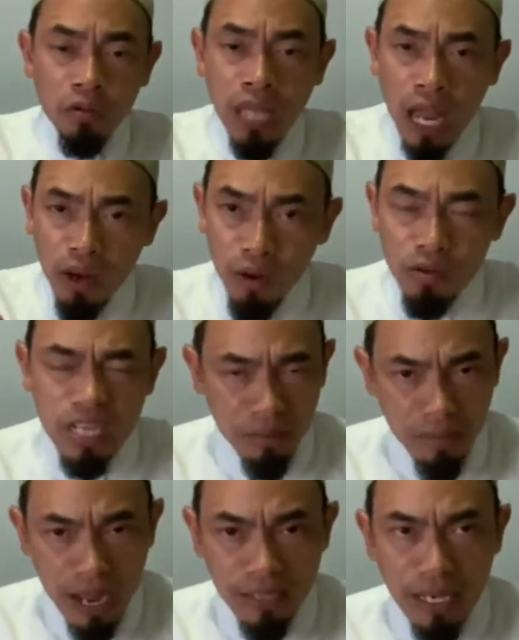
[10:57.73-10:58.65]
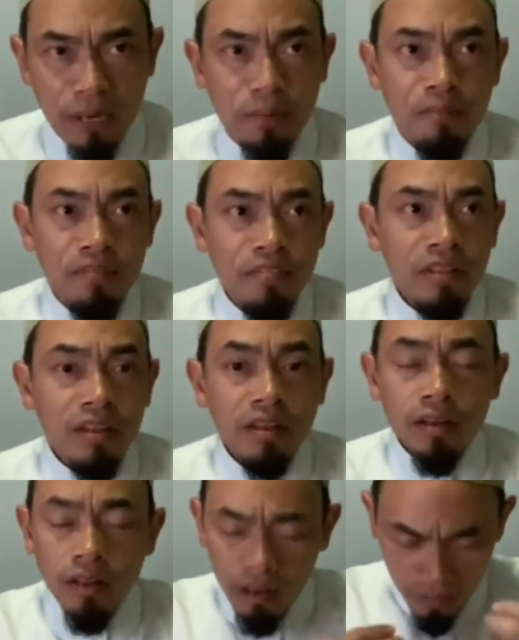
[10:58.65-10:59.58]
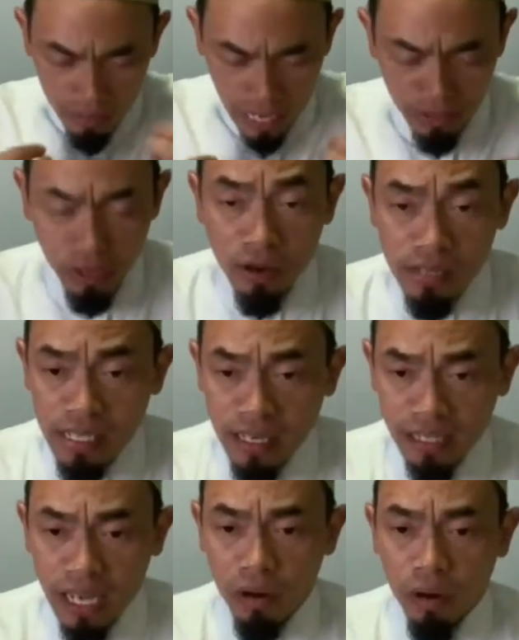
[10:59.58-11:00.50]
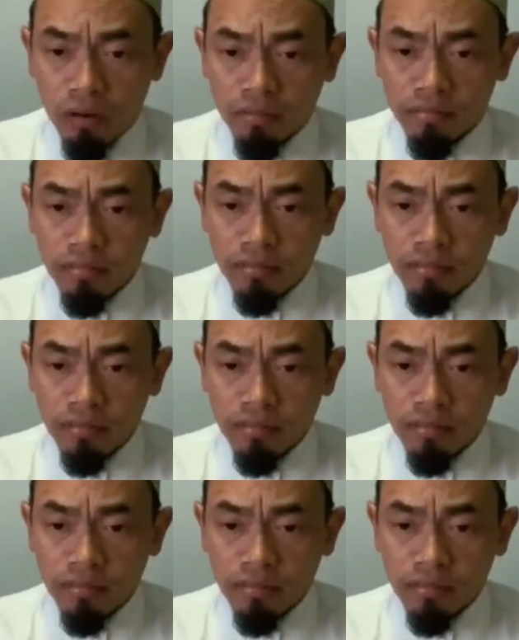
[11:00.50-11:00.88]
ท่านลงจากม้าท่านท่านถอดเสื้อท่านออก